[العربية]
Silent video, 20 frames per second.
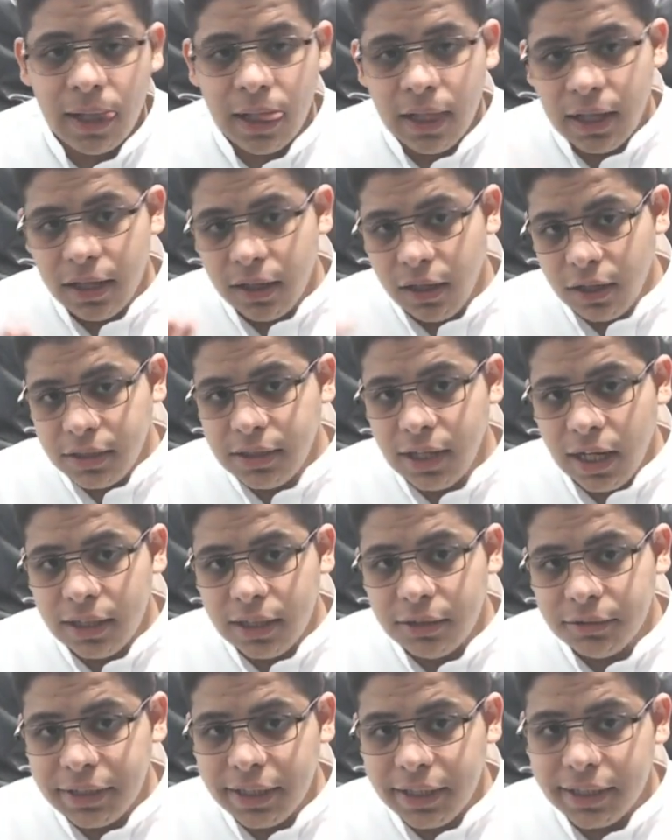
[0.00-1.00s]
احصل على
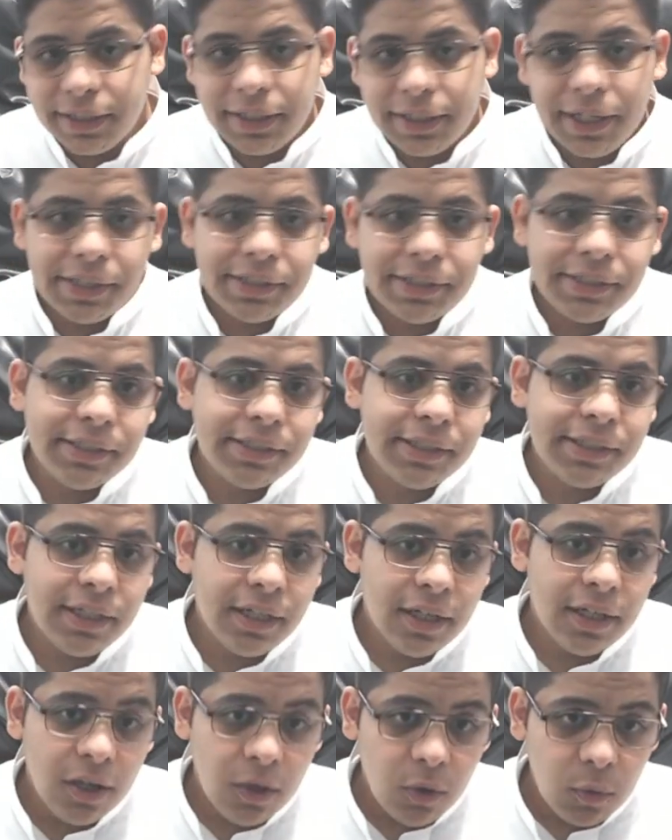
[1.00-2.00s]
توزيعتك يا عزيزي
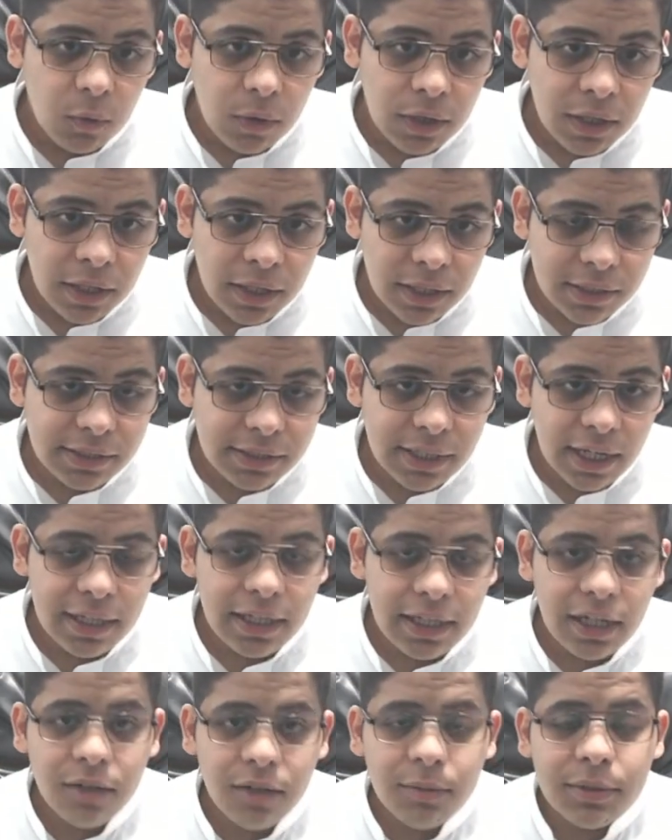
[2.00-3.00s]
واستعد
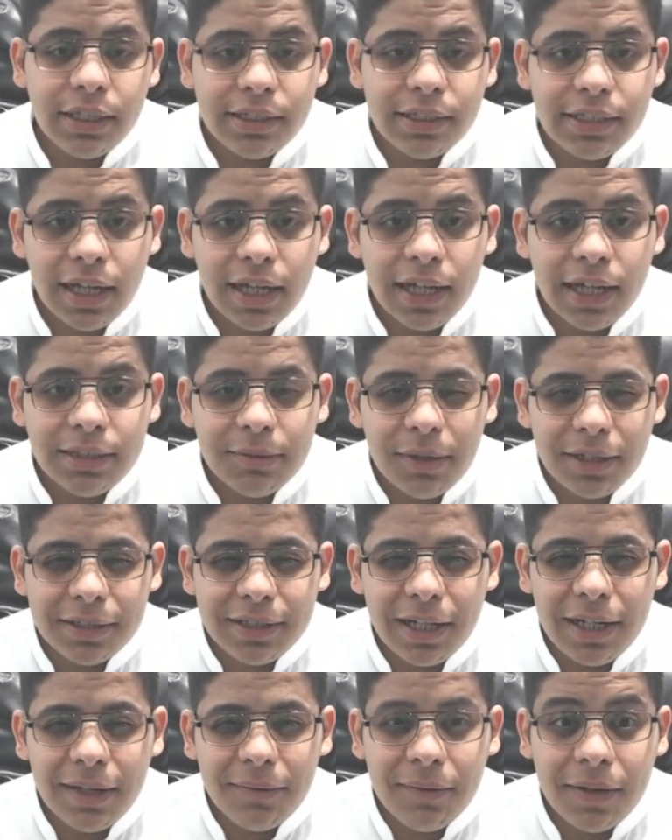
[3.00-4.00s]
لانه الدرس القادم راح
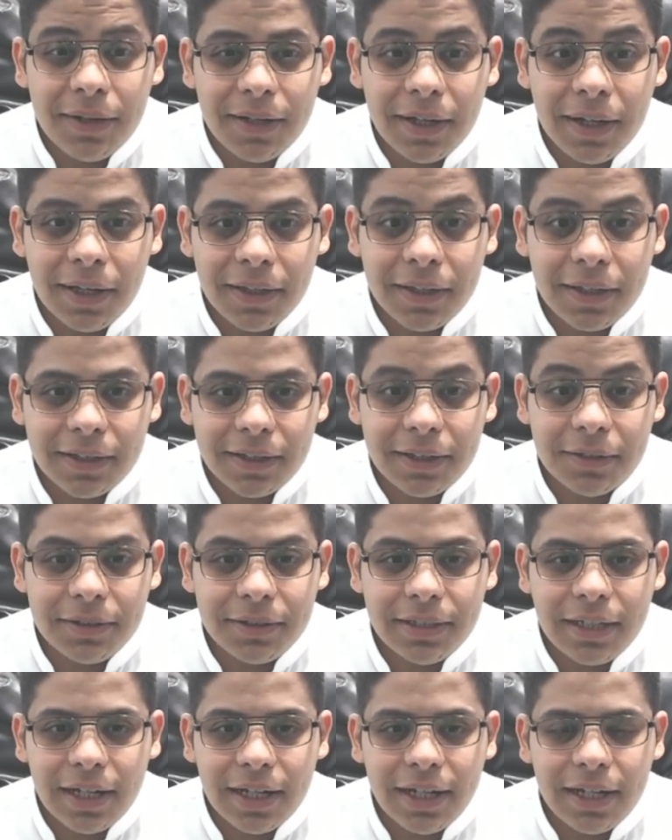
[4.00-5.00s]
اتكلم عن هذه
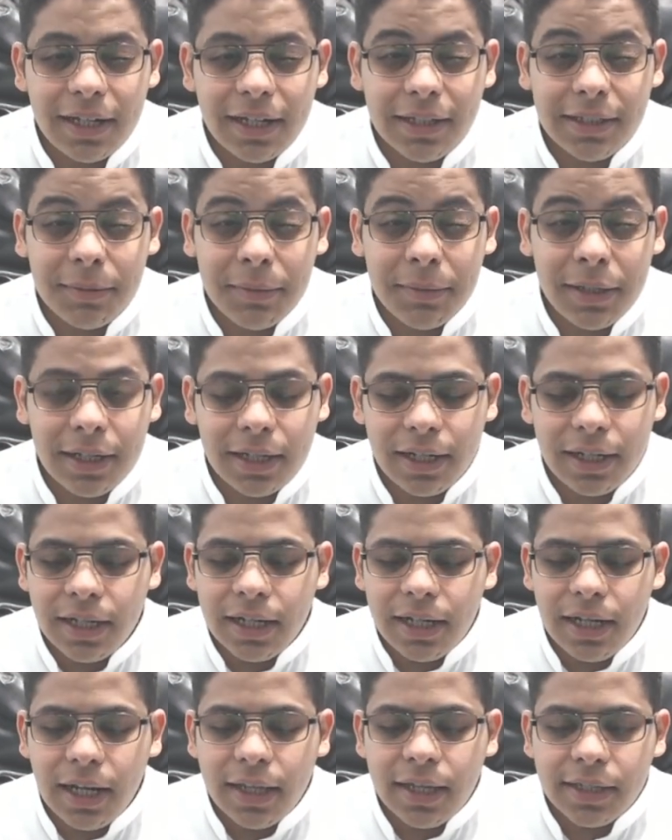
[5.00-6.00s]
التوزيعه الجميله
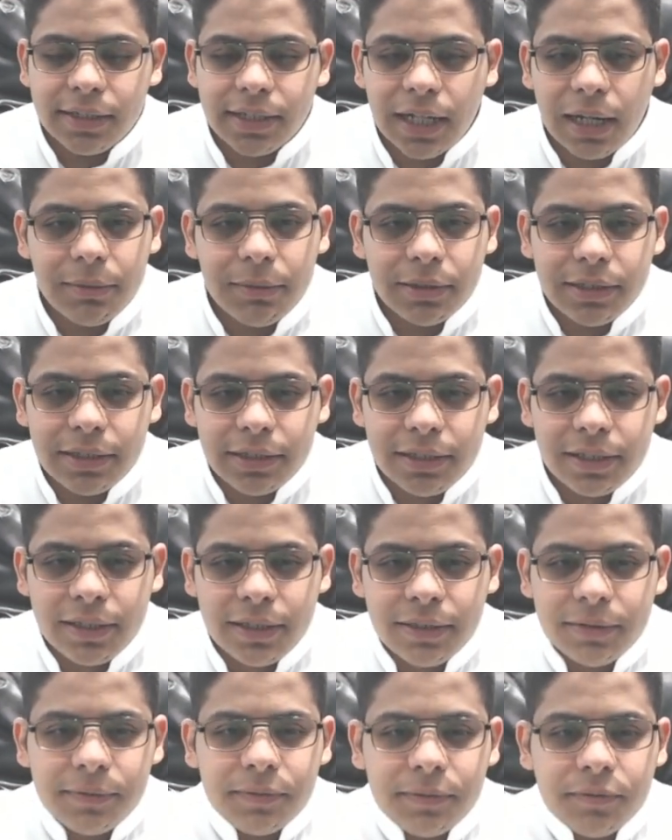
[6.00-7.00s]
لا تنسى قبل تجي
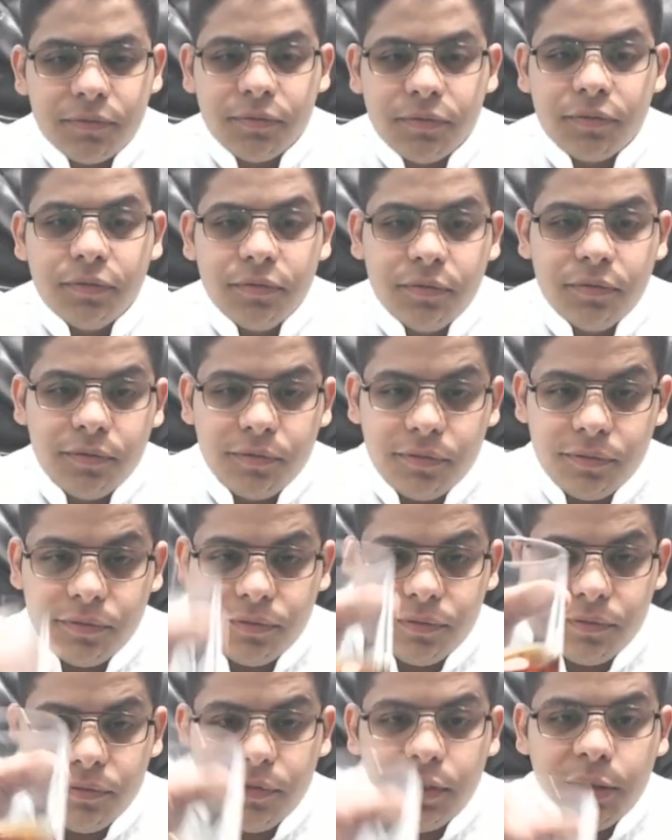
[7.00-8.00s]

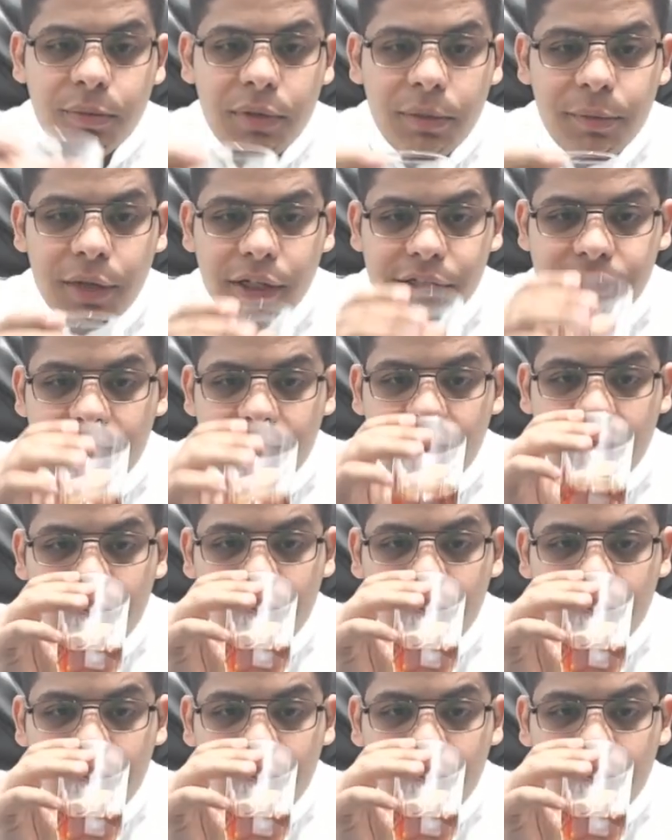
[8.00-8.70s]
جيب لي معك شاهي